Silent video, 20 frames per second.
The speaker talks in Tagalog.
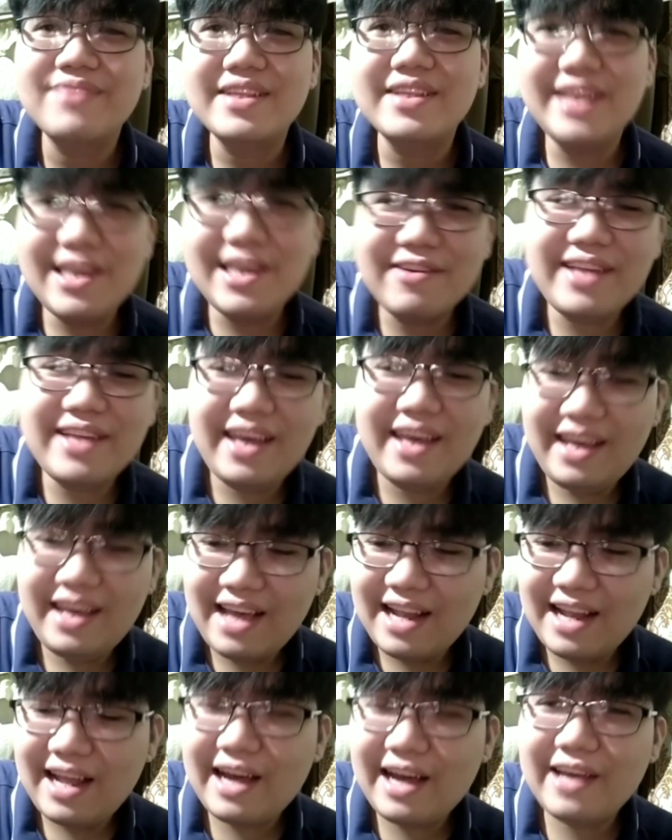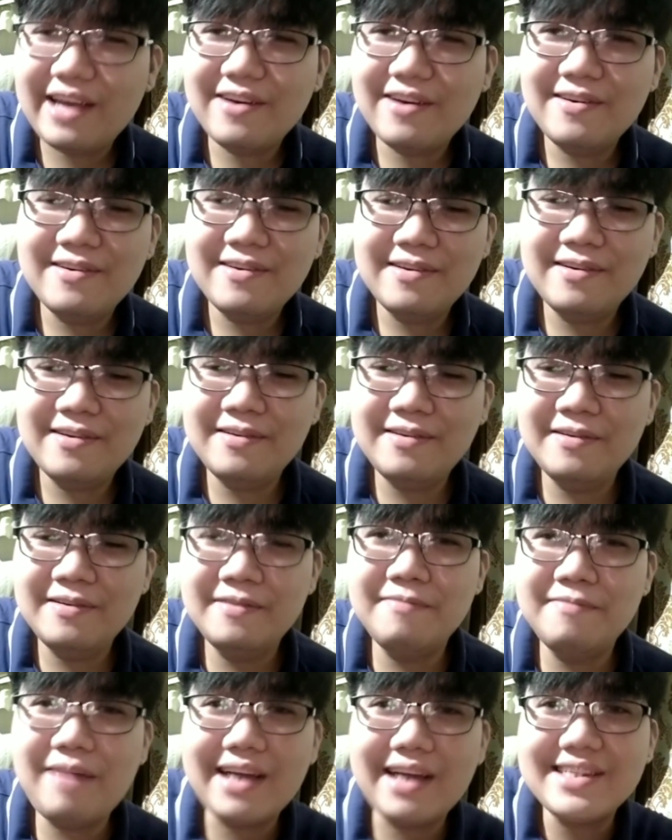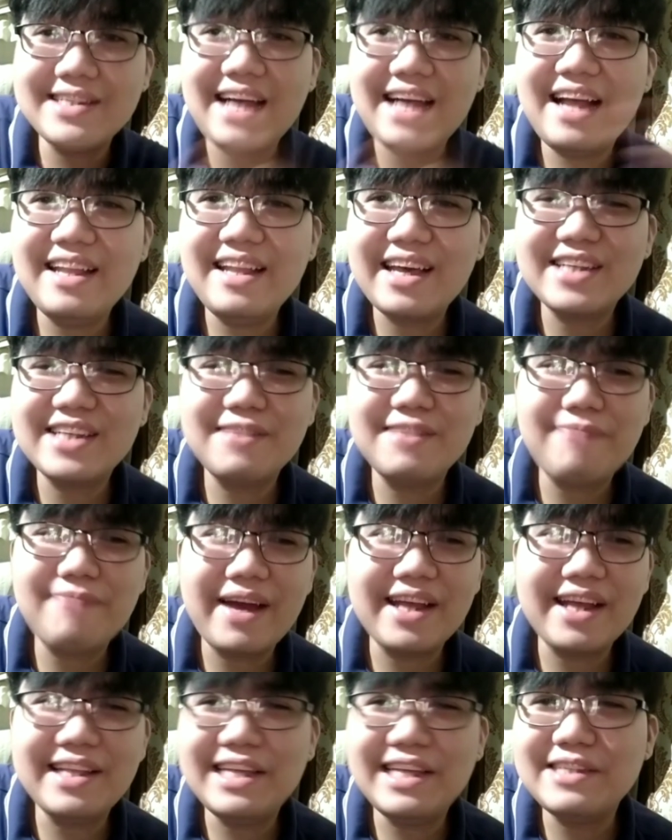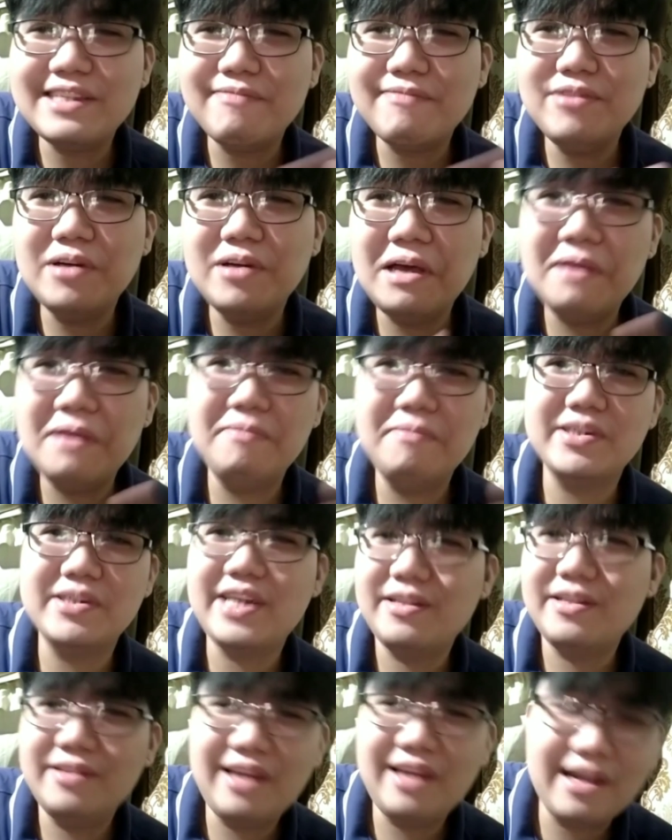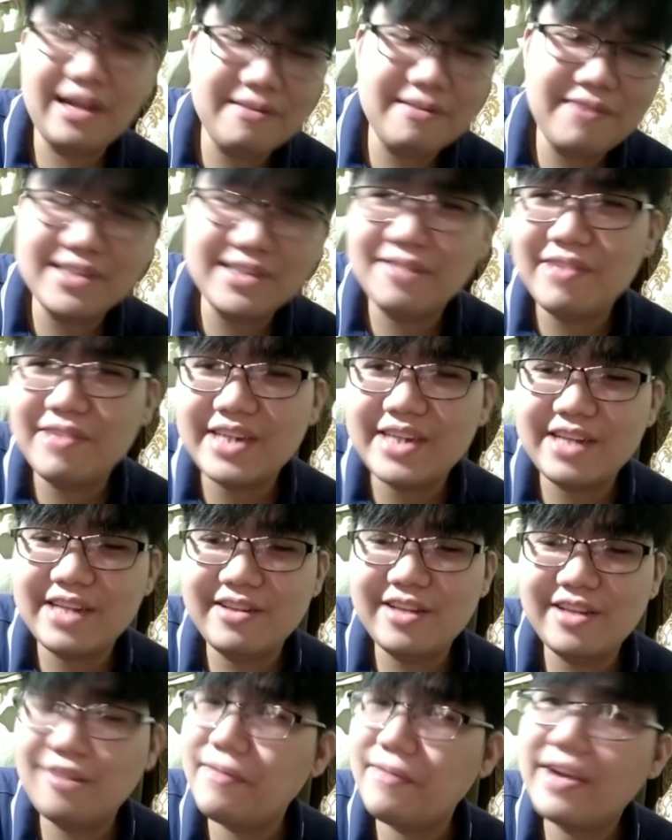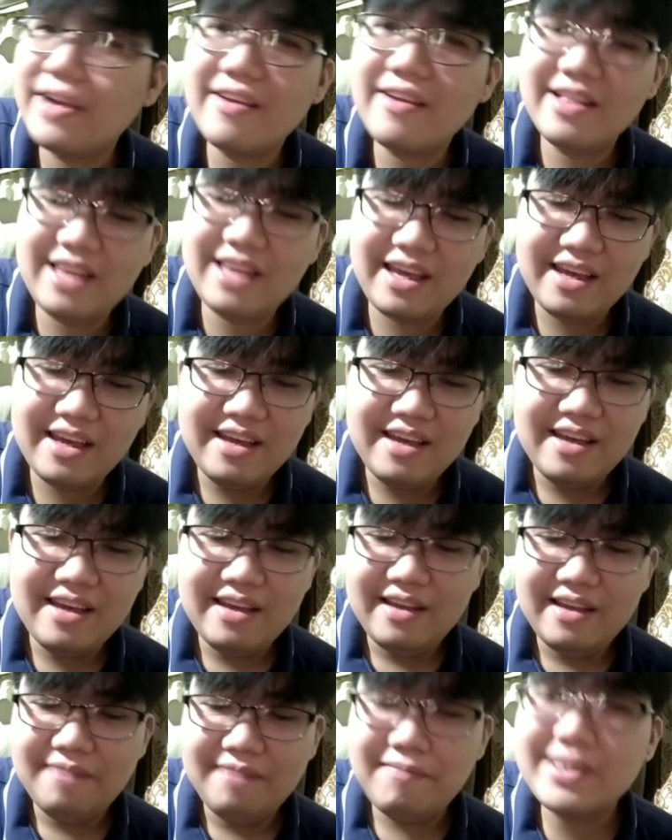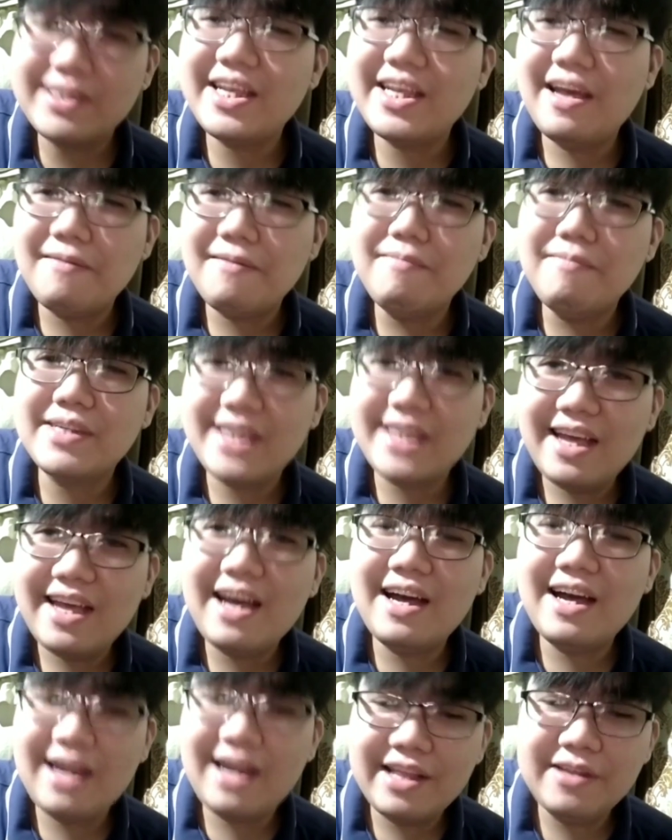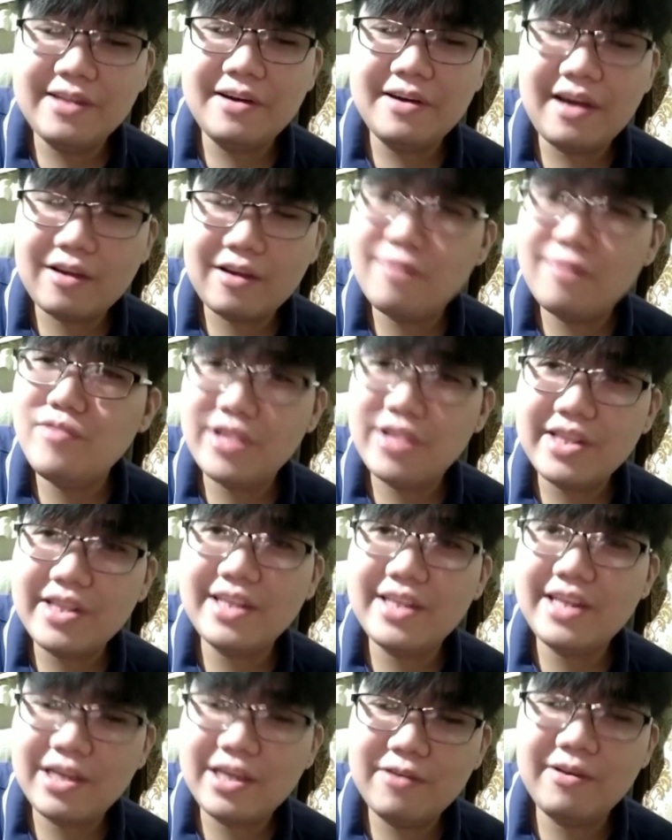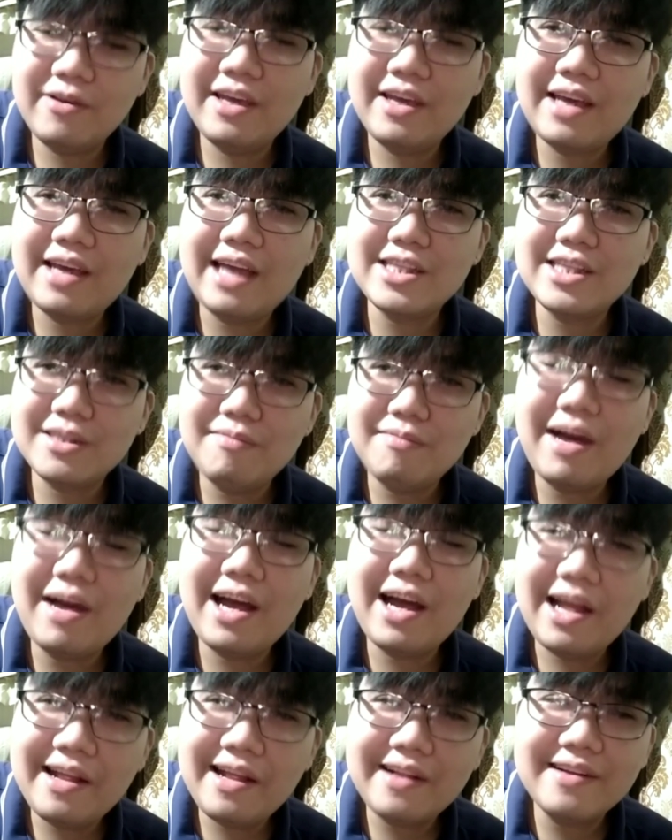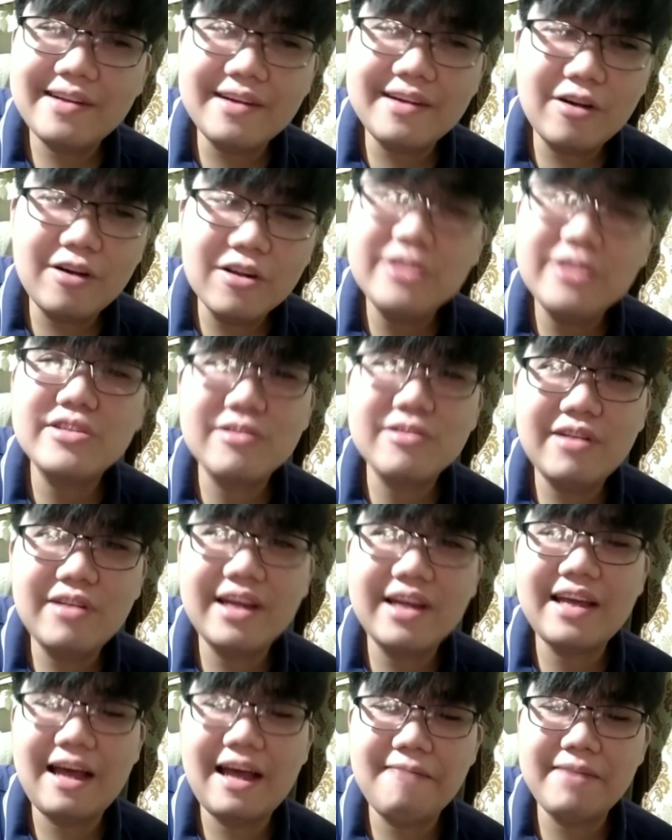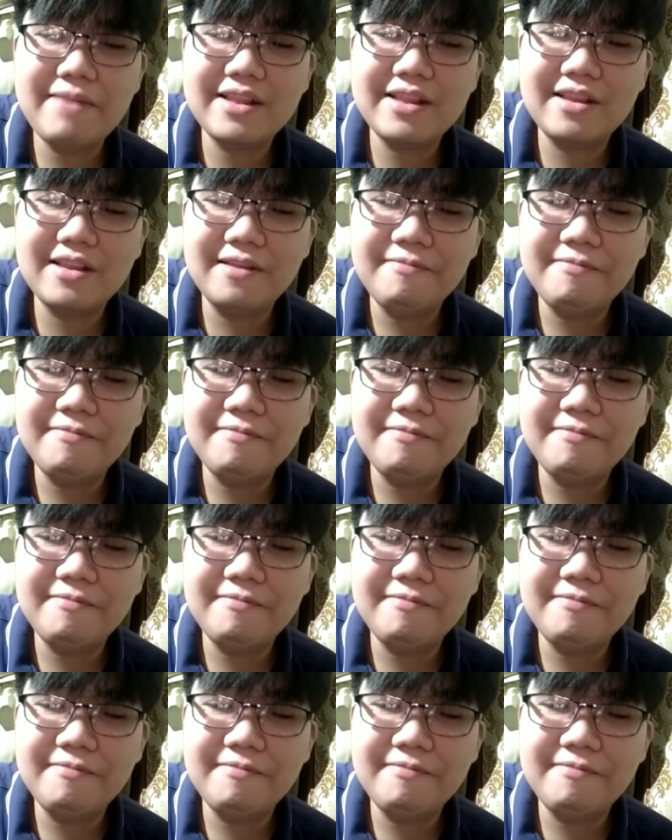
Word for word: Feel ko nahihiya lang kayong makisali kasi parang inisip nyo, eh, masyado ng advance, eh, masyado ng... Pero hindi. Masaya, masaya ang ano, community ng UV kahit mga old school ang gamit.